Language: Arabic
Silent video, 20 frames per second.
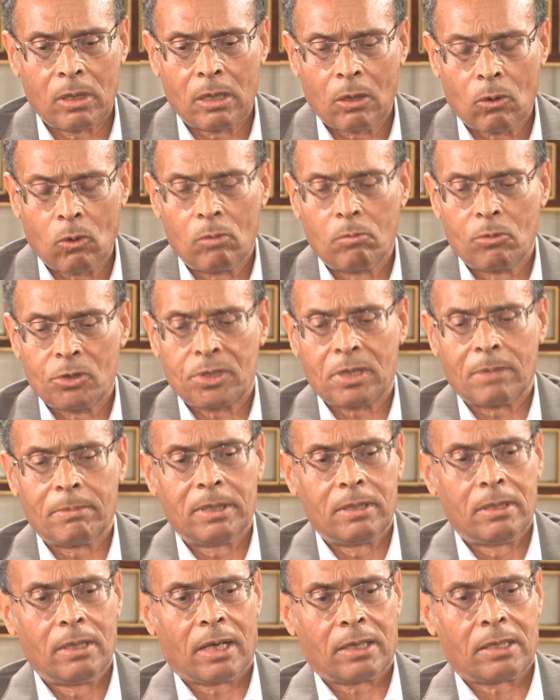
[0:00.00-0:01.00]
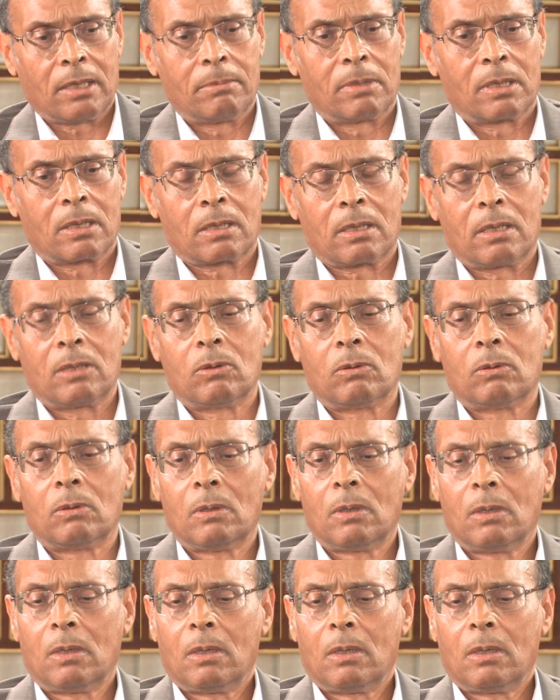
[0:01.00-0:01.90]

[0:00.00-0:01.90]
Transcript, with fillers: أن كل مستبد يعتبر أنه